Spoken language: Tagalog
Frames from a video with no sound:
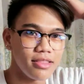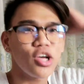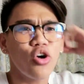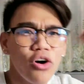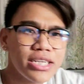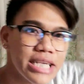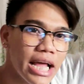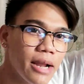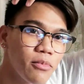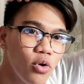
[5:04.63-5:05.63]
hindi ko kasi
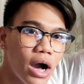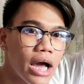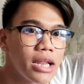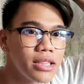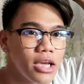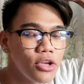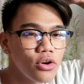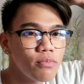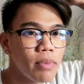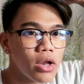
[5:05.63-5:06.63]
alam kung holiday
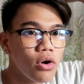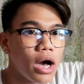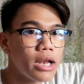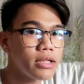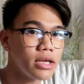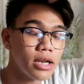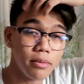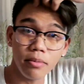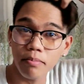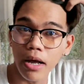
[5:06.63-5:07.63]
yon pero holiday
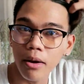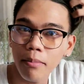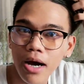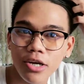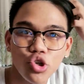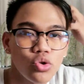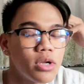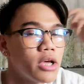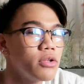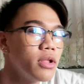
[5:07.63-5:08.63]
naman parang bakasyon
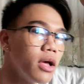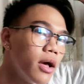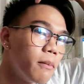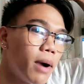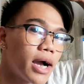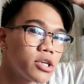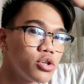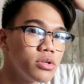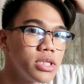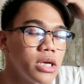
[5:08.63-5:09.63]
na yan.
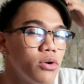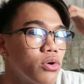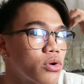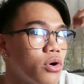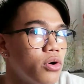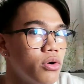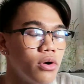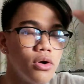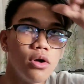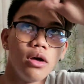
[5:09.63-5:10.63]
Bakasyon siguro.
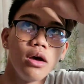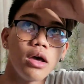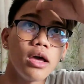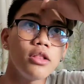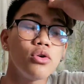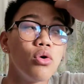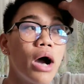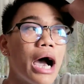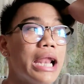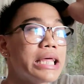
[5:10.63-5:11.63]
And
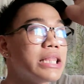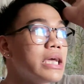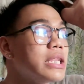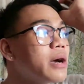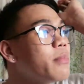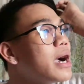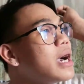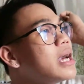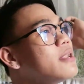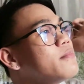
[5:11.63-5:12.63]
kung holiday
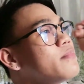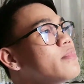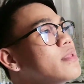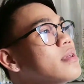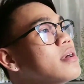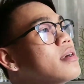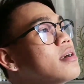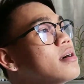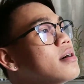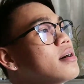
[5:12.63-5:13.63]
naman,
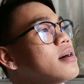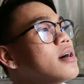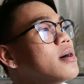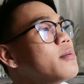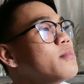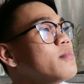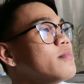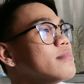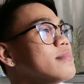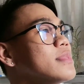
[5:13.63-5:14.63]

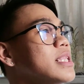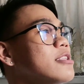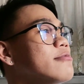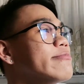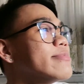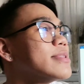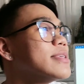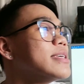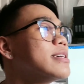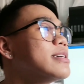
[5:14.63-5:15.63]
um, Ma'am,
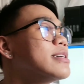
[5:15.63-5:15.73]
kanta